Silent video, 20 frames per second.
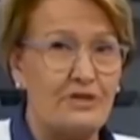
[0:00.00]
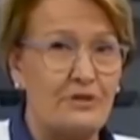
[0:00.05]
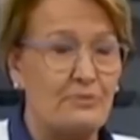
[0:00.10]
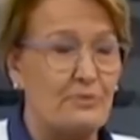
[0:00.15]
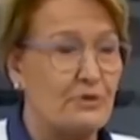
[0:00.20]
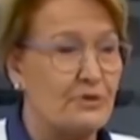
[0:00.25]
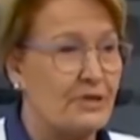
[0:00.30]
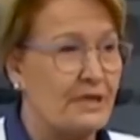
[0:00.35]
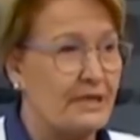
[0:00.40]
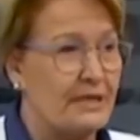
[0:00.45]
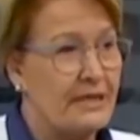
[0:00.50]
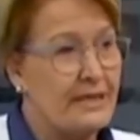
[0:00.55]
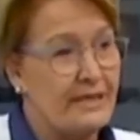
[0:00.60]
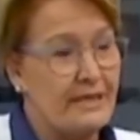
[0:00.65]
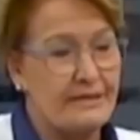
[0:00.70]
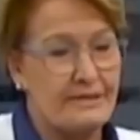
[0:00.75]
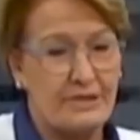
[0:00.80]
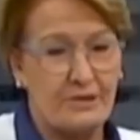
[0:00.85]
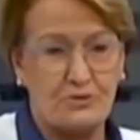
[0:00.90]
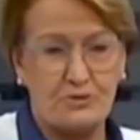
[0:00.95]
entre poder
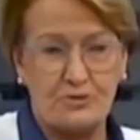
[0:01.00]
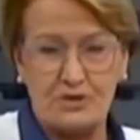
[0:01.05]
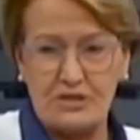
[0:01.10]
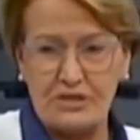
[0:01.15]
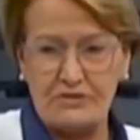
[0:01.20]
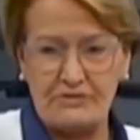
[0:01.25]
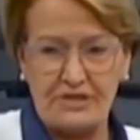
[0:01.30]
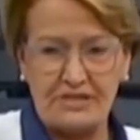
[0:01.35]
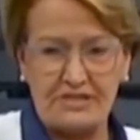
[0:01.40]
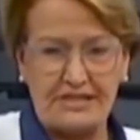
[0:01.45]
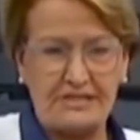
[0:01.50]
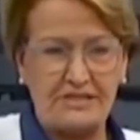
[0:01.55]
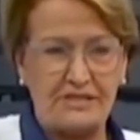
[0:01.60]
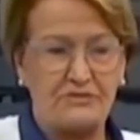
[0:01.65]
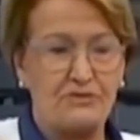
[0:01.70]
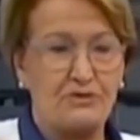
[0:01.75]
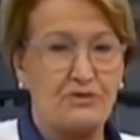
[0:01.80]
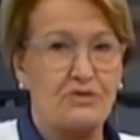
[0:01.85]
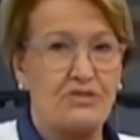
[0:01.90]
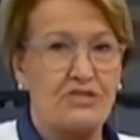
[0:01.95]
executivo, legislativo e
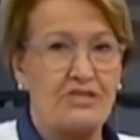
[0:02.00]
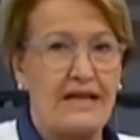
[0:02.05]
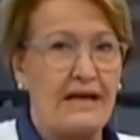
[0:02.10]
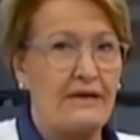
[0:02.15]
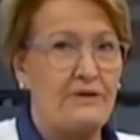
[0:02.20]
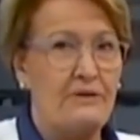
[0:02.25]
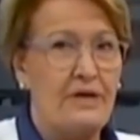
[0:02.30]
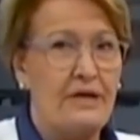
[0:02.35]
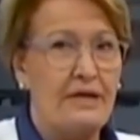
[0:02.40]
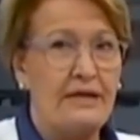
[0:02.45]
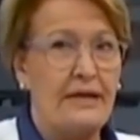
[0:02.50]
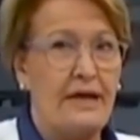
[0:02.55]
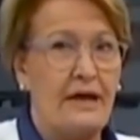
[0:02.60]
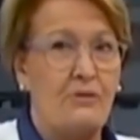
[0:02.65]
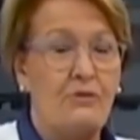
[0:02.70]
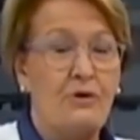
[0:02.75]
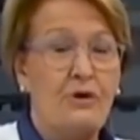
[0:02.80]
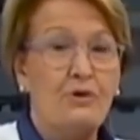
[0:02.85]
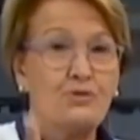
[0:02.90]
judiciário, não.